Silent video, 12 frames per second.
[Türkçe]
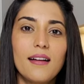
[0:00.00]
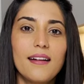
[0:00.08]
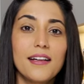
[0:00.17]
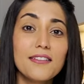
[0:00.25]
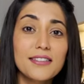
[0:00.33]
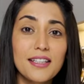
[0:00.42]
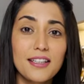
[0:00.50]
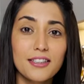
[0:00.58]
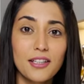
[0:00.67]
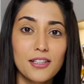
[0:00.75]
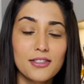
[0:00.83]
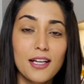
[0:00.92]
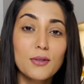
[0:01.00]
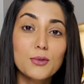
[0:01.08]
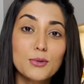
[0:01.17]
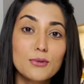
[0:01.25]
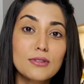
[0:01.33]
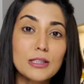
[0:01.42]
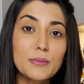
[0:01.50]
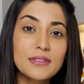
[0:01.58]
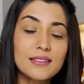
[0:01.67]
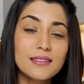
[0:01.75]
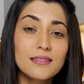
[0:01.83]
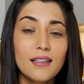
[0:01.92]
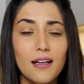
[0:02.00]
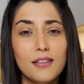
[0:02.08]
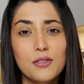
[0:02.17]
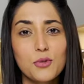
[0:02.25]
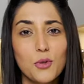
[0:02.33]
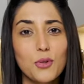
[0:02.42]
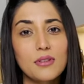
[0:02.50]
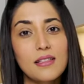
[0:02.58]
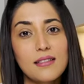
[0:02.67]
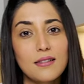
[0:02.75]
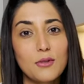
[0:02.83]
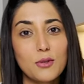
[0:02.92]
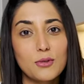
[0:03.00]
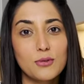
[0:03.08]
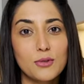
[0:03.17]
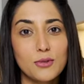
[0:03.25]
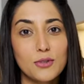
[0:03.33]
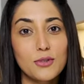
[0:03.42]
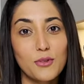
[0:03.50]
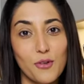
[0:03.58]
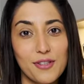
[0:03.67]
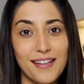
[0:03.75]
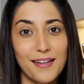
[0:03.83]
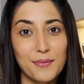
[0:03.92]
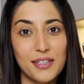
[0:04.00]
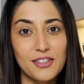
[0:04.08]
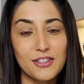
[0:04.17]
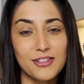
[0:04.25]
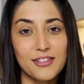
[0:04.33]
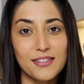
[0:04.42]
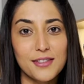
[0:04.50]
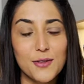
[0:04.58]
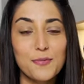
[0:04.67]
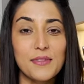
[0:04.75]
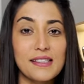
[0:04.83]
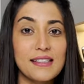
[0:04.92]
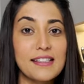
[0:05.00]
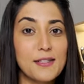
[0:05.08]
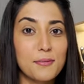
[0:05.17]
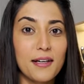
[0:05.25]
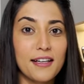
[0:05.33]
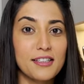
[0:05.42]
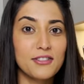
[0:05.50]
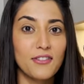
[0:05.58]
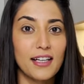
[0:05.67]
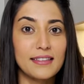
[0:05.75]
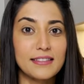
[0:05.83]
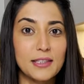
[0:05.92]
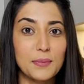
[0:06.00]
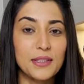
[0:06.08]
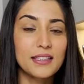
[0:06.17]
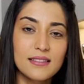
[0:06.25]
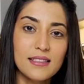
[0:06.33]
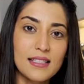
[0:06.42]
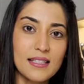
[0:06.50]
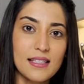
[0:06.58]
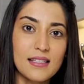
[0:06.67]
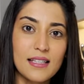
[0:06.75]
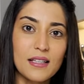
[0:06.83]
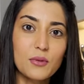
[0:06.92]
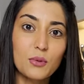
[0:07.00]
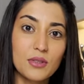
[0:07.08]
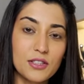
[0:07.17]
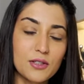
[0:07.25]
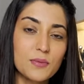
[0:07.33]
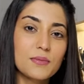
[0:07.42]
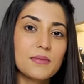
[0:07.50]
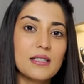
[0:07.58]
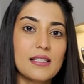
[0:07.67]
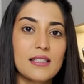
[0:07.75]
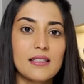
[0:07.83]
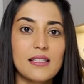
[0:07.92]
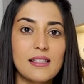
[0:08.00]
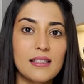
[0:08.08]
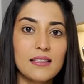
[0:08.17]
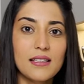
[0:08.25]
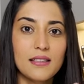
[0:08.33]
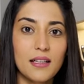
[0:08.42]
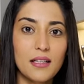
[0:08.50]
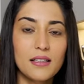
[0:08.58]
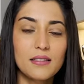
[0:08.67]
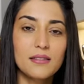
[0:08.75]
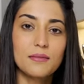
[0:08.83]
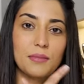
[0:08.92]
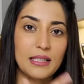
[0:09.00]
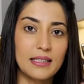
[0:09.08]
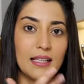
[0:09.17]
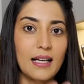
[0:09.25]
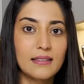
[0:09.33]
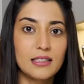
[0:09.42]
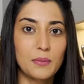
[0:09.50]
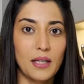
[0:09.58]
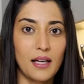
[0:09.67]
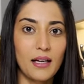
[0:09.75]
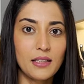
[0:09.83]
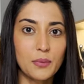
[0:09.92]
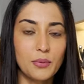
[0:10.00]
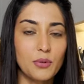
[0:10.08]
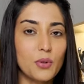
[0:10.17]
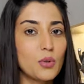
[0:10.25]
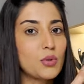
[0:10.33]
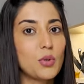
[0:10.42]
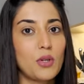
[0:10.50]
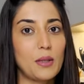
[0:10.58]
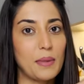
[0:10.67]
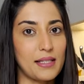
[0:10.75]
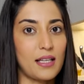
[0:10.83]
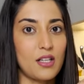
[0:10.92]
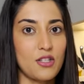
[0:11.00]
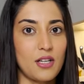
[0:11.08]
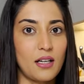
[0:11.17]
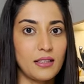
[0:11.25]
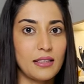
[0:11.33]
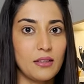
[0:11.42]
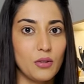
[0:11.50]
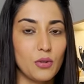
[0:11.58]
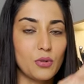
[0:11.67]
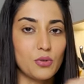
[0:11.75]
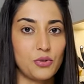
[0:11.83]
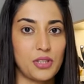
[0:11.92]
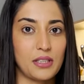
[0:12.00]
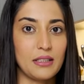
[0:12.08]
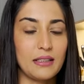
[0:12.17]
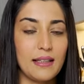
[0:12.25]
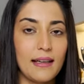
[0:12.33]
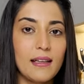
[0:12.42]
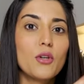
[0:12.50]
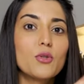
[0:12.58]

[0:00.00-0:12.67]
Evet arkadaşlar uygulamanın az çok nasıl olduğunu göstermeye çalıştım. Nasıl sipariş verdiğimi size ulaşım sırasında da bilgilendirmeler yapıyor. Şöyle mesajlar geliyor şu şekilde.